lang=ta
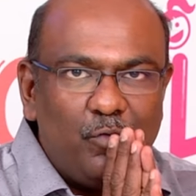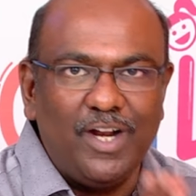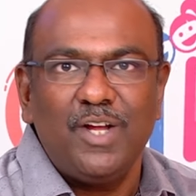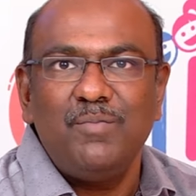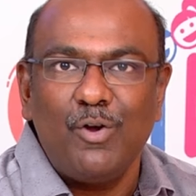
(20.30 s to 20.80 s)

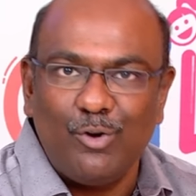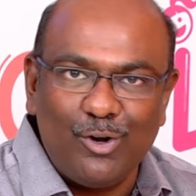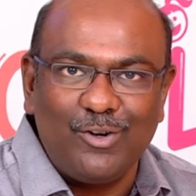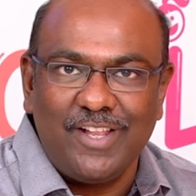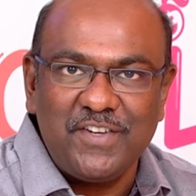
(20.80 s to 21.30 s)
வணக்கம் நான்
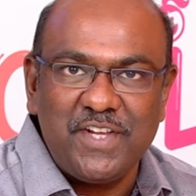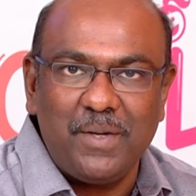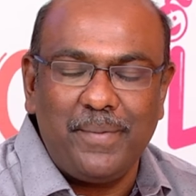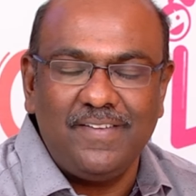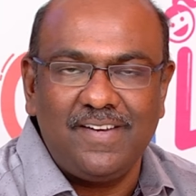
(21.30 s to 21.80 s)
உங்கள் டாக்டர்
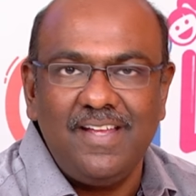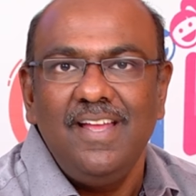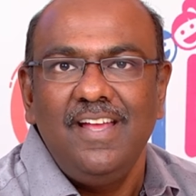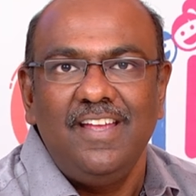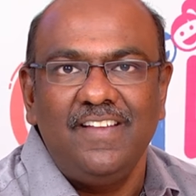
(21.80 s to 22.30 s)
தனசேகர் பேசுகிறேன்
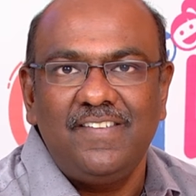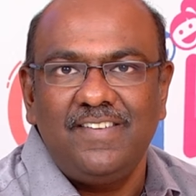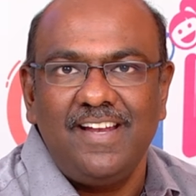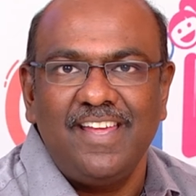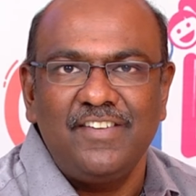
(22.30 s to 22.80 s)

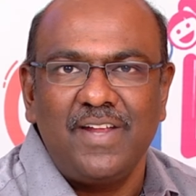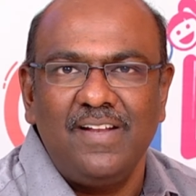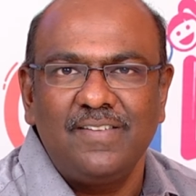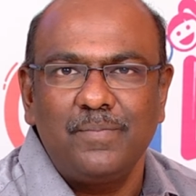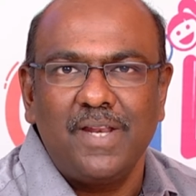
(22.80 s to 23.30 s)
எஸ்எஸ் சைல்ட் கேர்
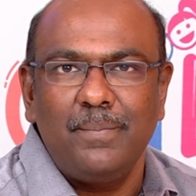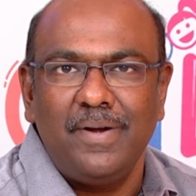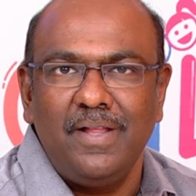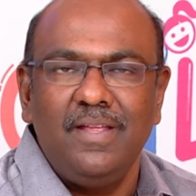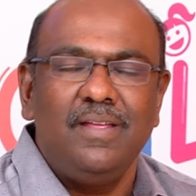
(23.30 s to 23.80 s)
சேனல் சப்ஸ்கிரைப்
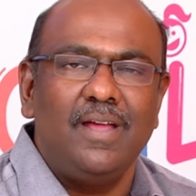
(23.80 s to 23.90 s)
பண்ணி